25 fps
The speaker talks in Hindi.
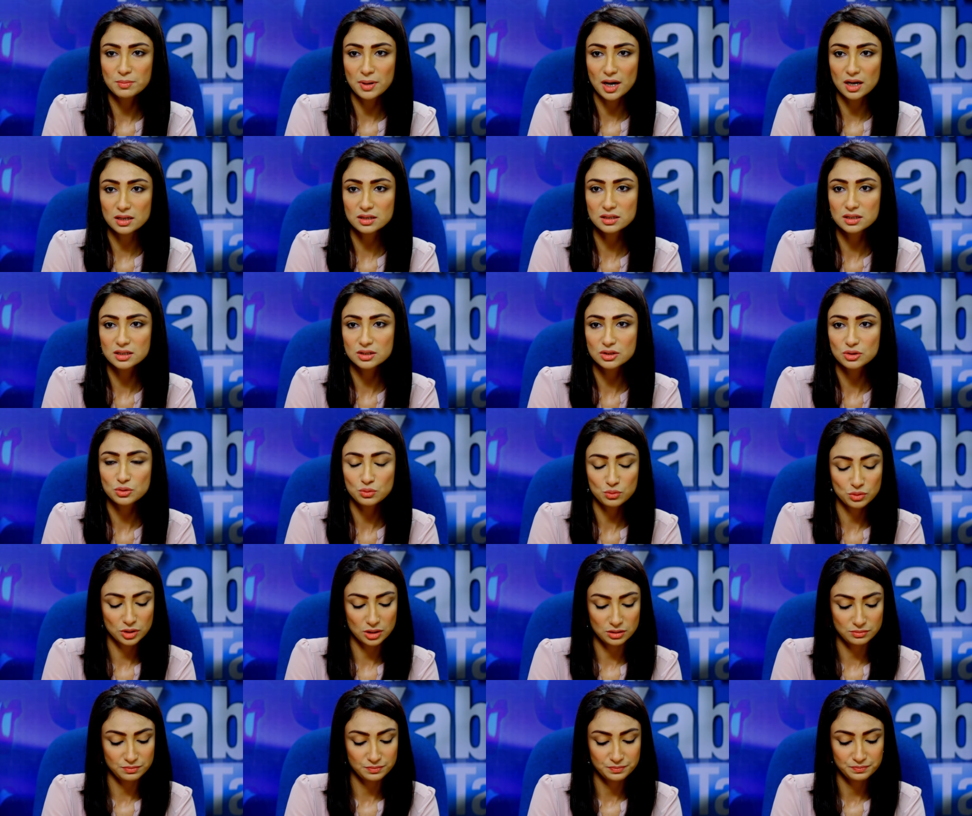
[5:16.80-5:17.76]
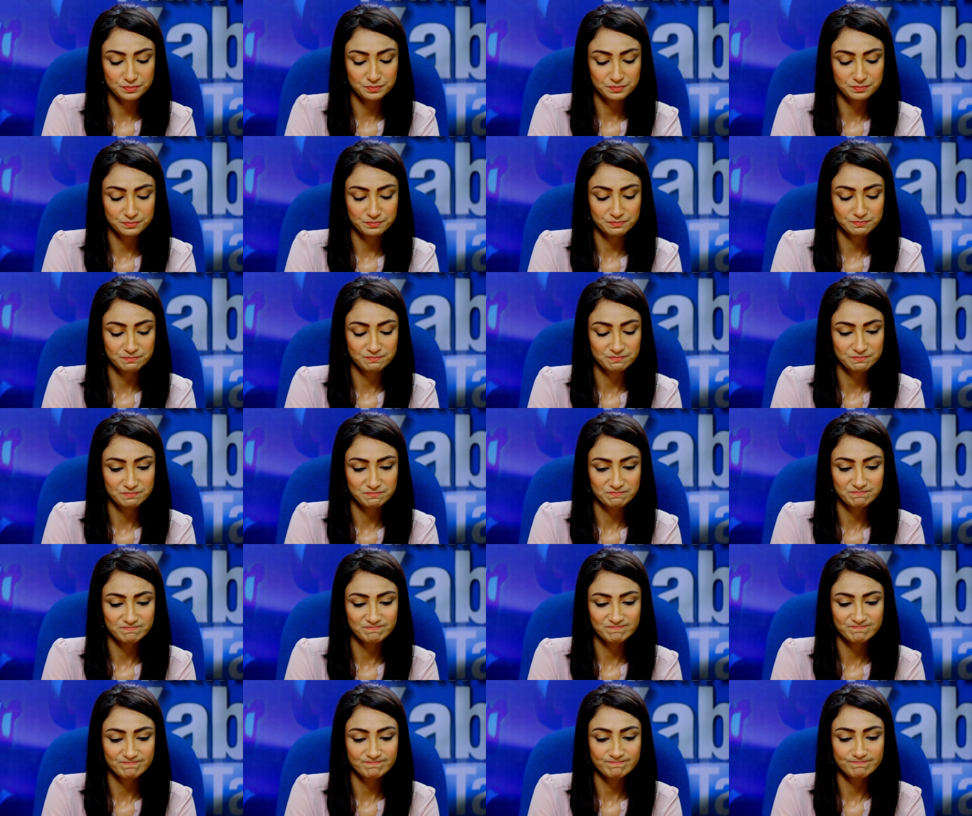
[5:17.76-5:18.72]
से बात करती हूँ ना
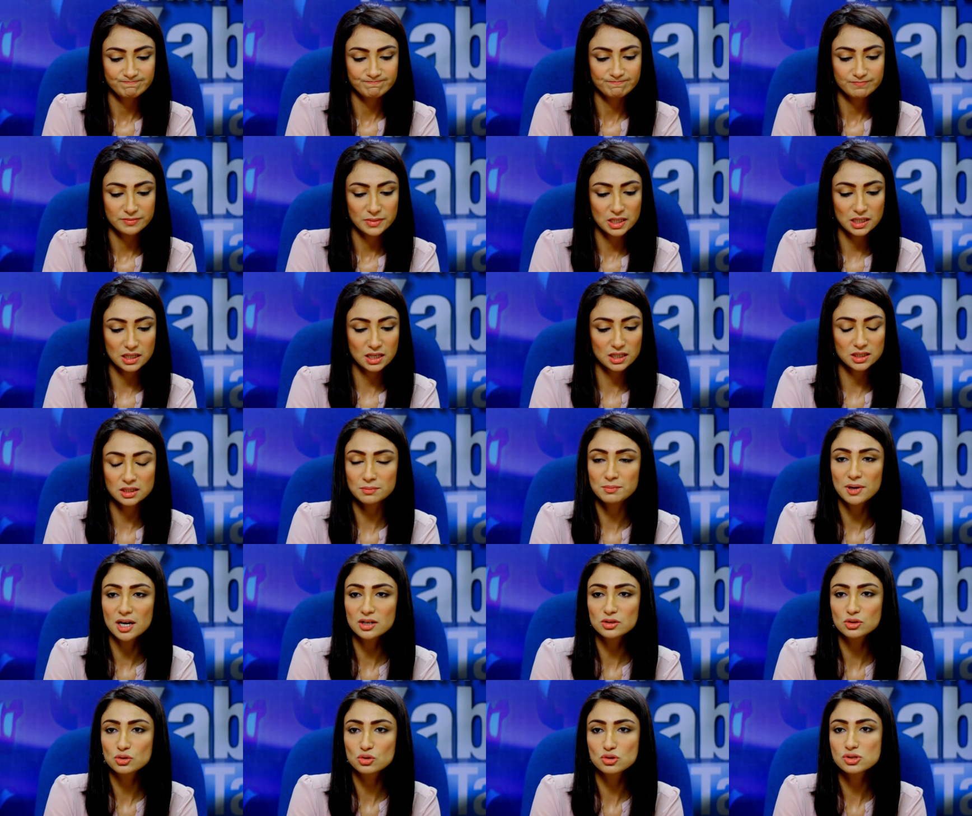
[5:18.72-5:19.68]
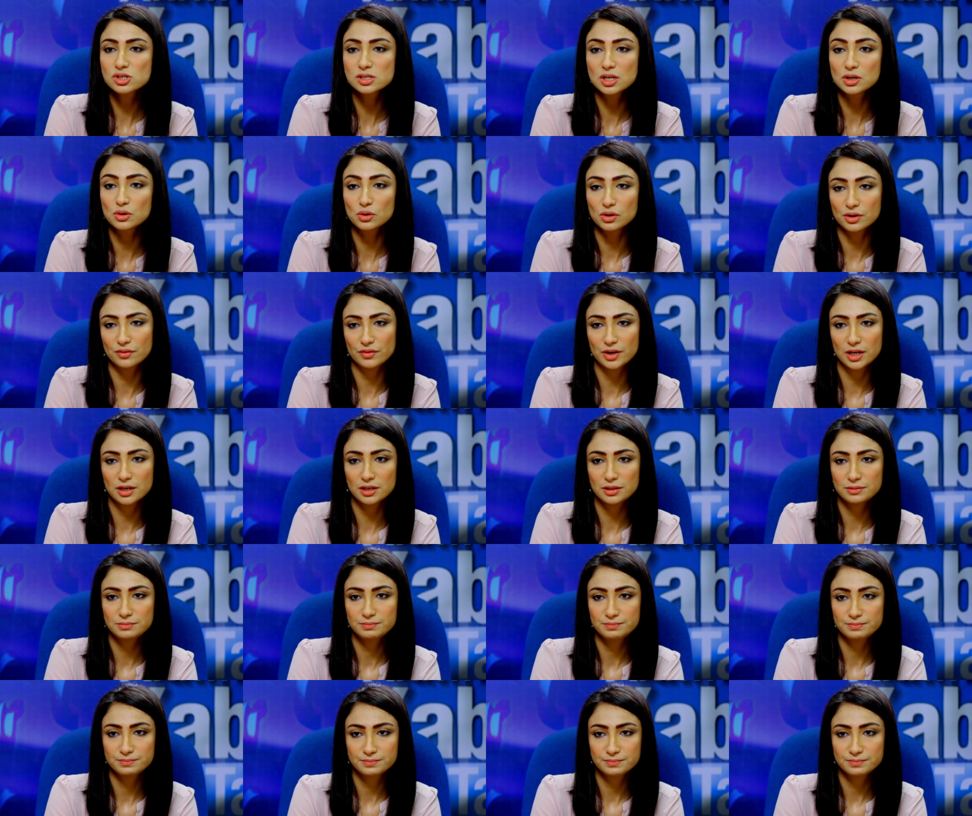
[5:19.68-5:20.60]
इनका दिमाग दुरुस्त नहीं होने वाला